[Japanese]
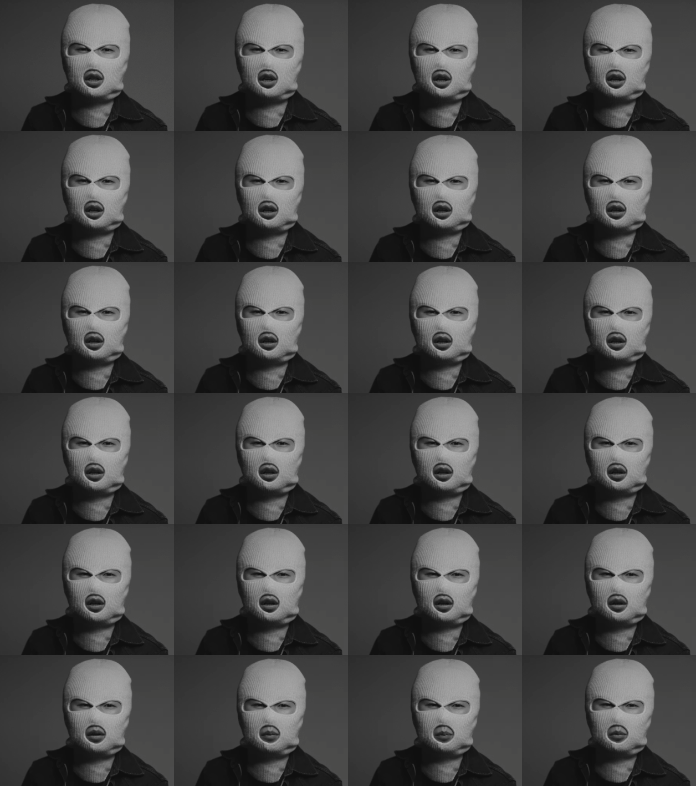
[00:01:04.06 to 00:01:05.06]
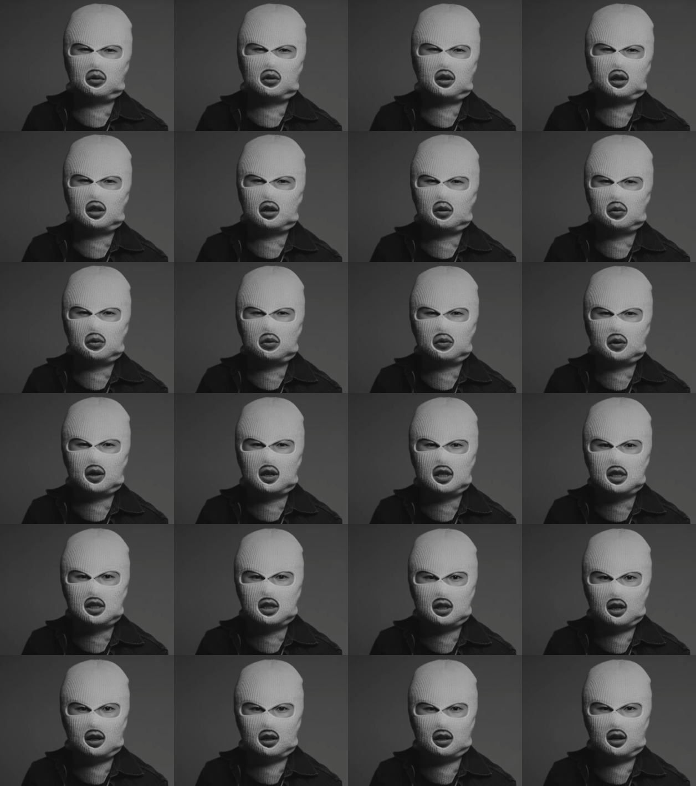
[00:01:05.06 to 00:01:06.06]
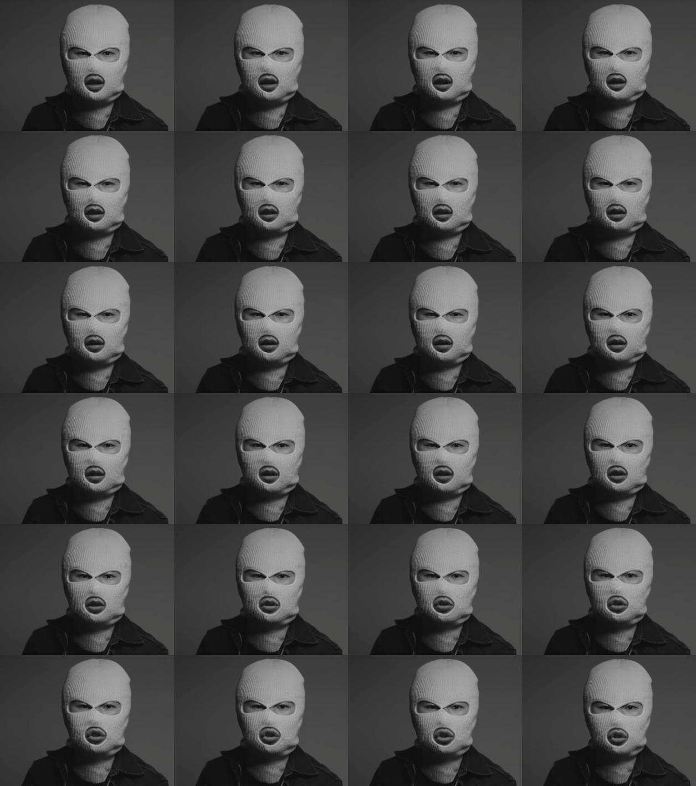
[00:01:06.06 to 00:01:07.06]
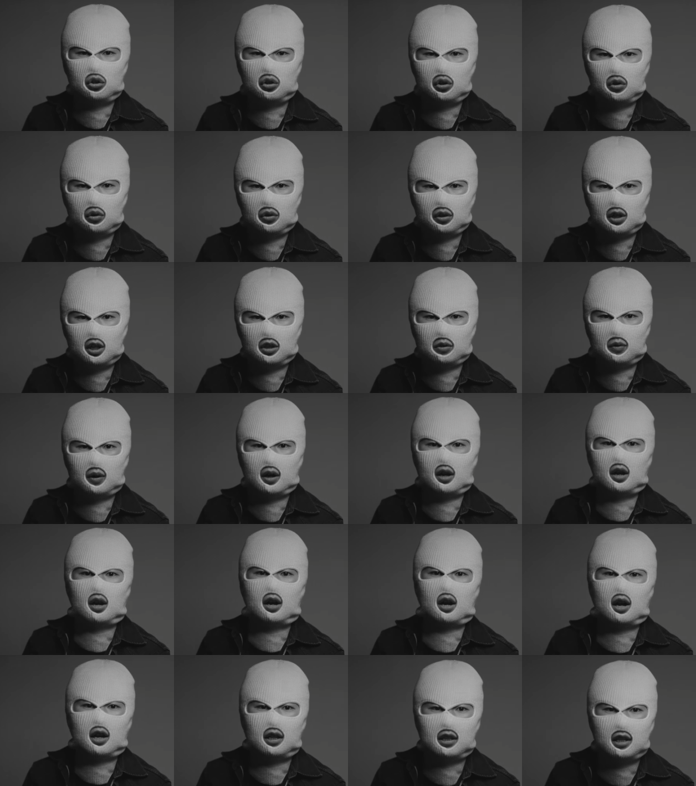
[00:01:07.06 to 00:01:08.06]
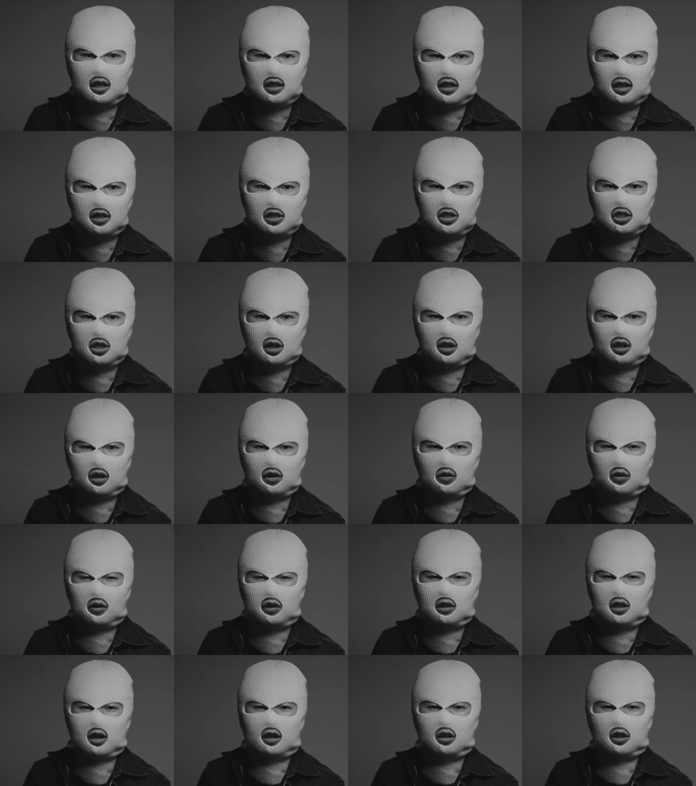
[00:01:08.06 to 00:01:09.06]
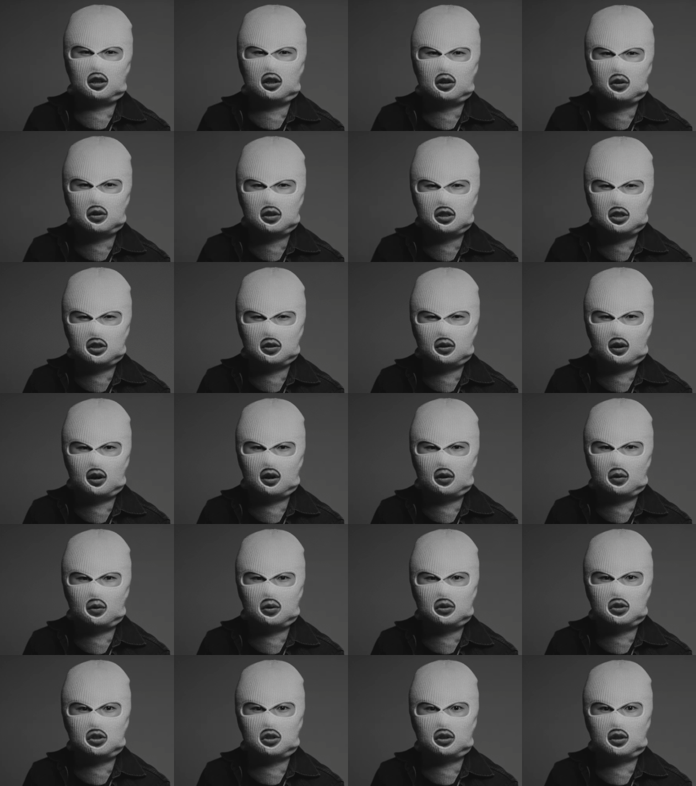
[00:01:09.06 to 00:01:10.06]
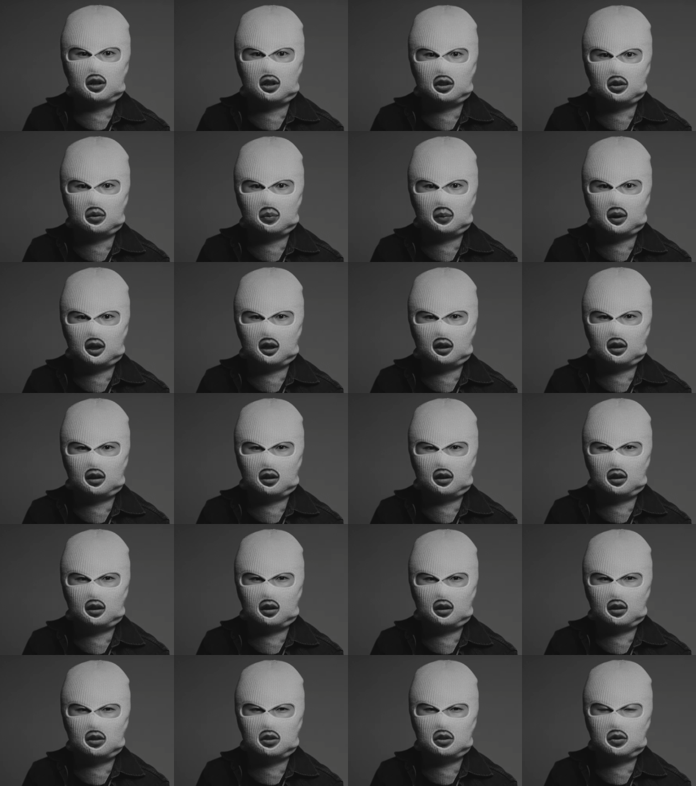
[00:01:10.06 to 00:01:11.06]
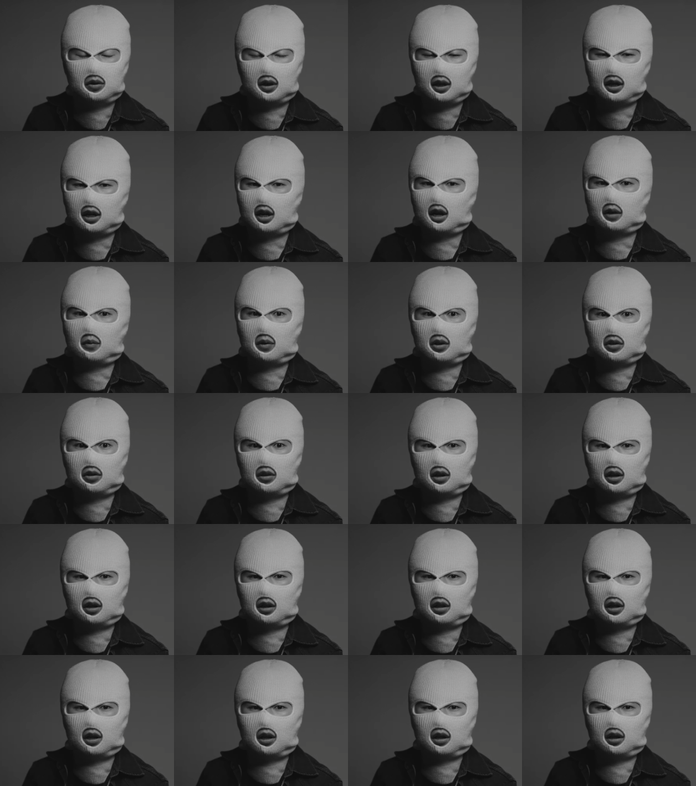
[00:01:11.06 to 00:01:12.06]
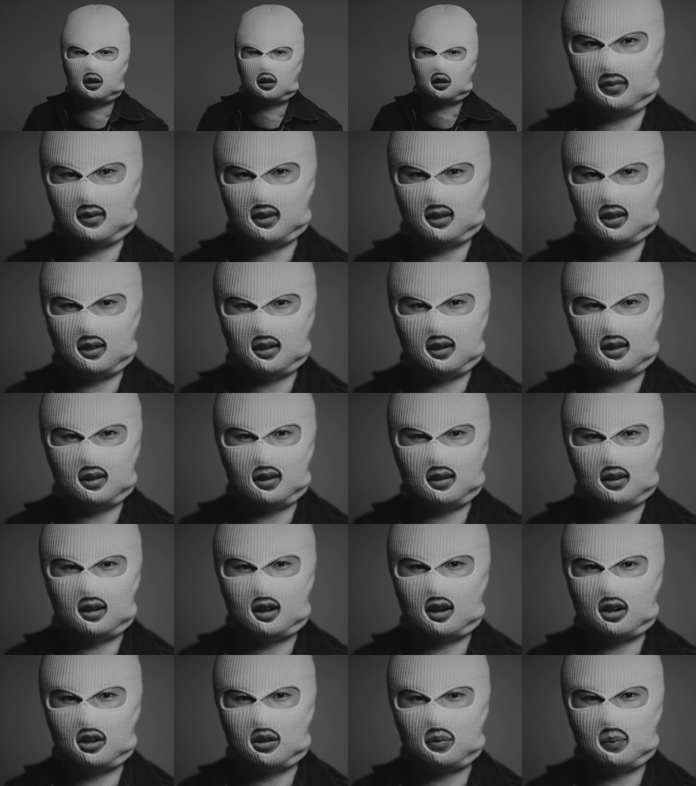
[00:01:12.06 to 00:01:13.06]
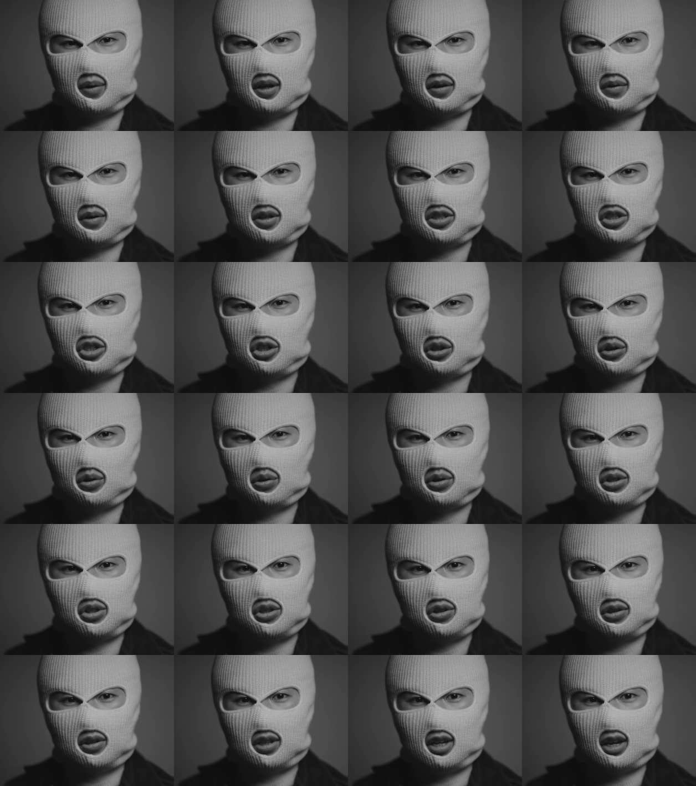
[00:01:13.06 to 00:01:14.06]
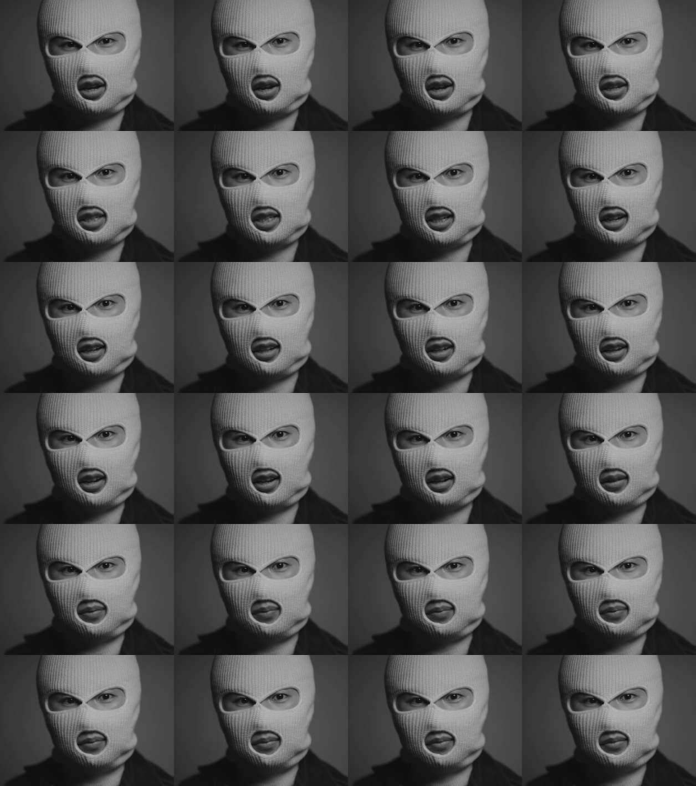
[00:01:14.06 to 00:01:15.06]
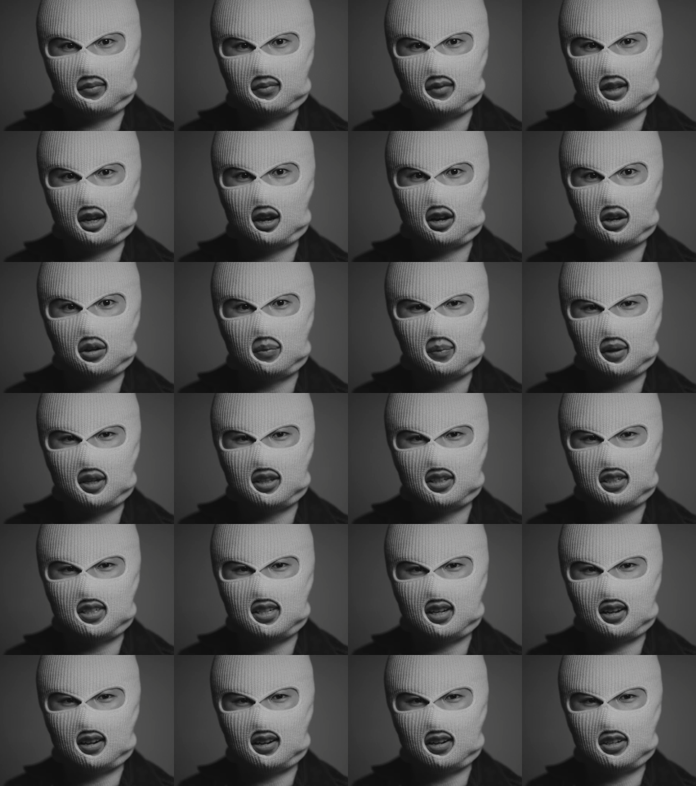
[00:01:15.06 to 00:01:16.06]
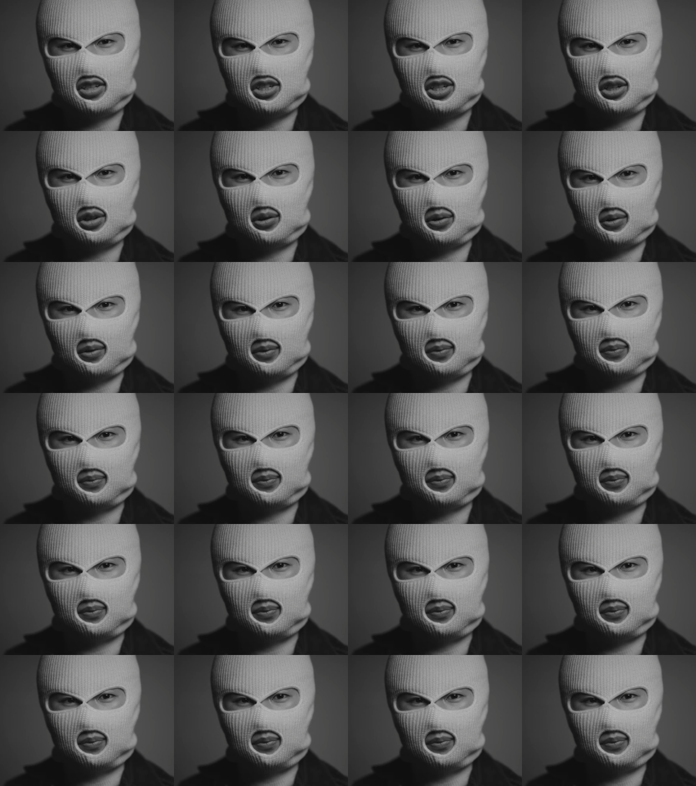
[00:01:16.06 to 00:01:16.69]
ない。無駄なことは一切ない。重要なのはあなたに力を与える唯一の暗号通貨のみ。それ以外はくだらない。革命は中央集権化されない。革命に参加しよう。